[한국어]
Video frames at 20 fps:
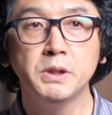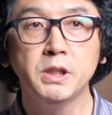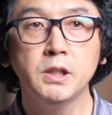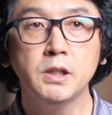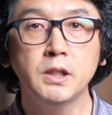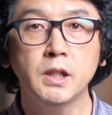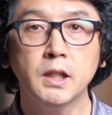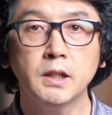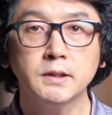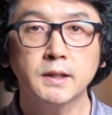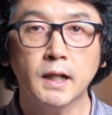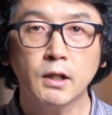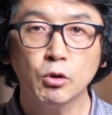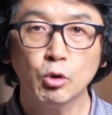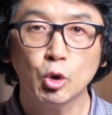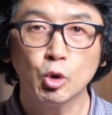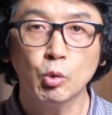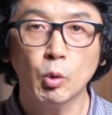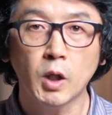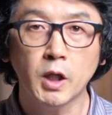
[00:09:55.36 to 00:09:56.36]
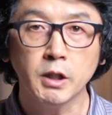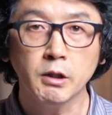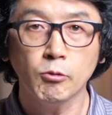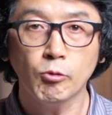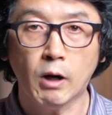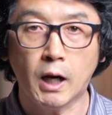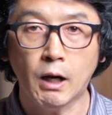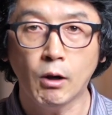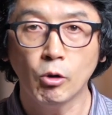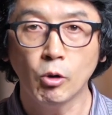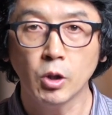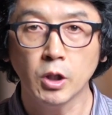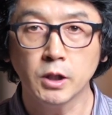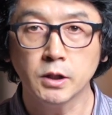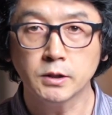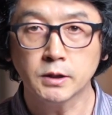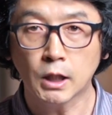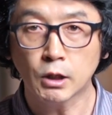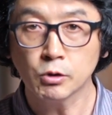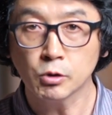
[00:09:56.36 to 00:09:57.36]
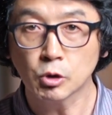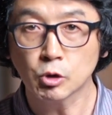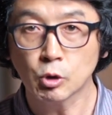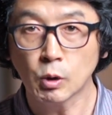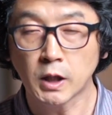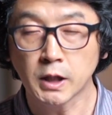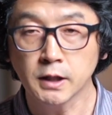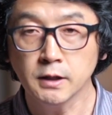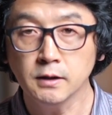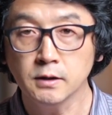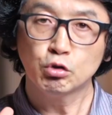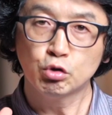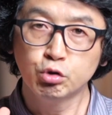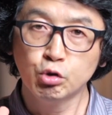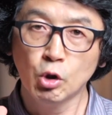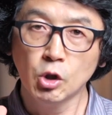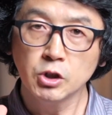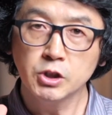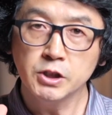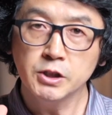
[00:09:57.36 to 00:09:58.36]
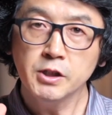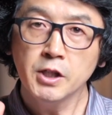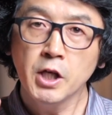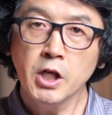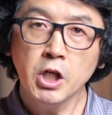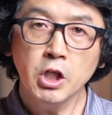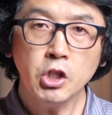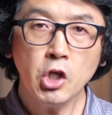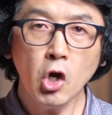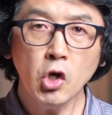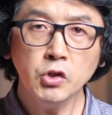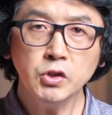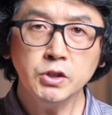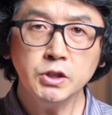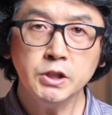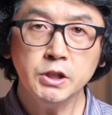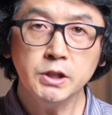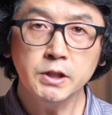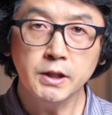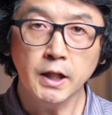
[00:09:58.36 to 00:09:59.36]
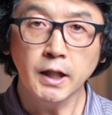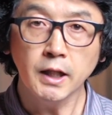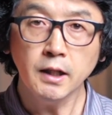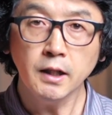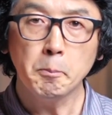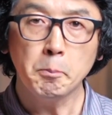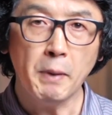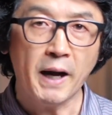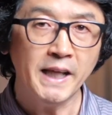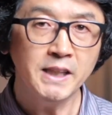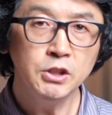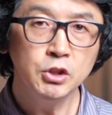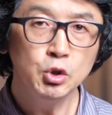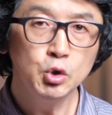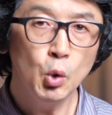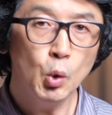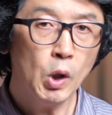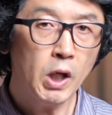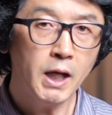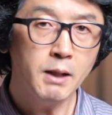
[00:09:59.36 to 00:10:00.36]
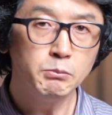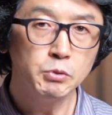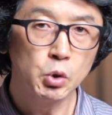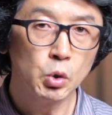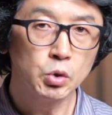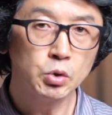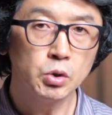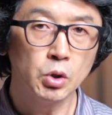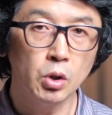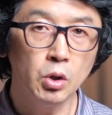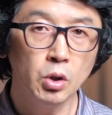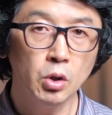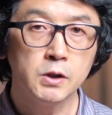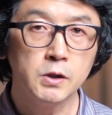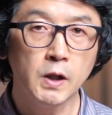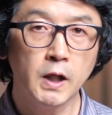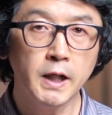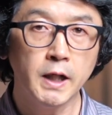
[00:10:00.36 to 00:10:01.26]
미래에 사는 것도 아닌 과거에 사는 것도 아닌 주어진 현실에 만족함으로써 그